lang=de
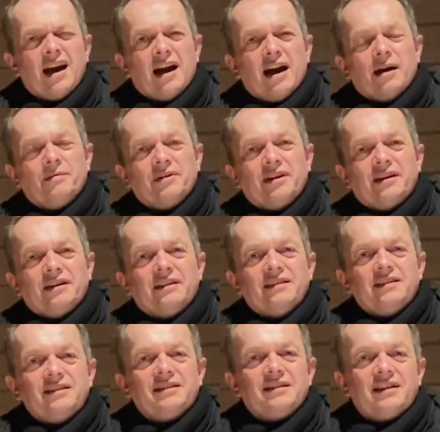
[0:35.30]

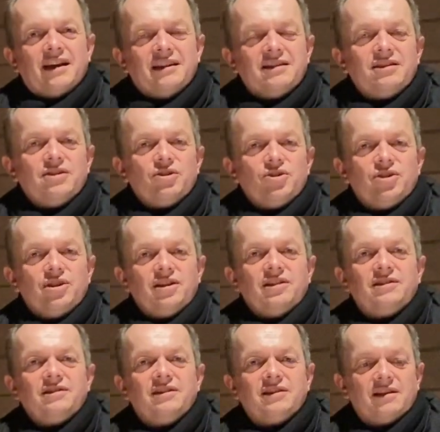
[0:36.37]
Aber diese ganze
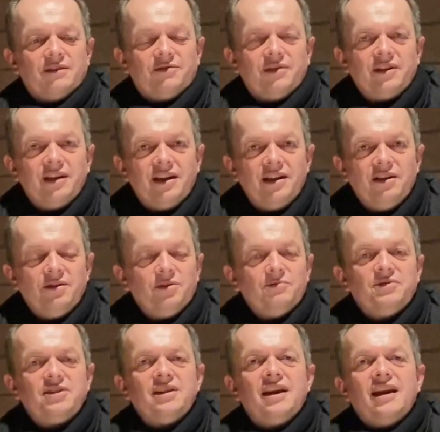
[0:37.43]
Geschichte des
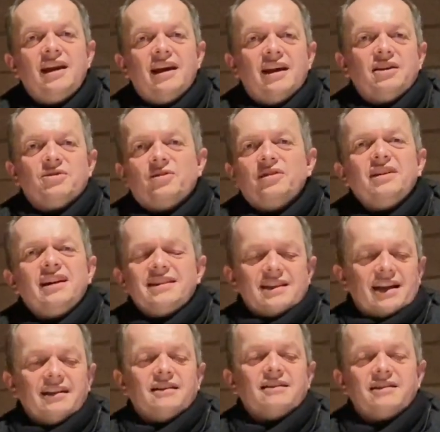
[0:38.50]
Evangeliums hätte auch ein
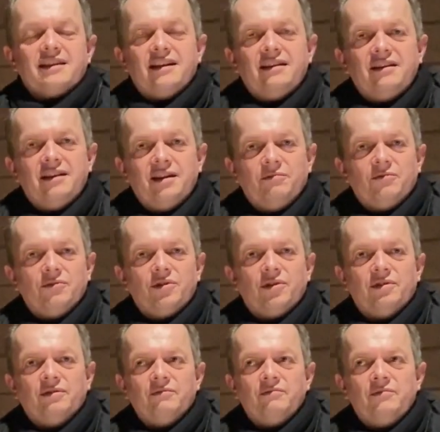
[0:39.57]
ganz anderes Ende nehmen
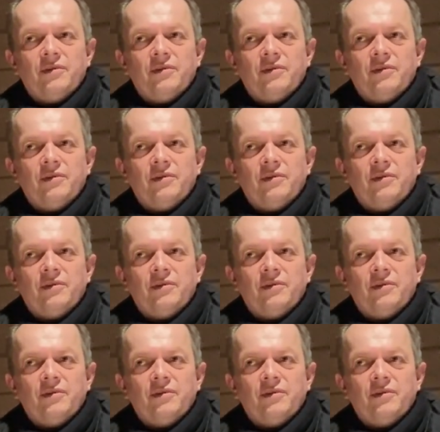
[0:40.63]
können.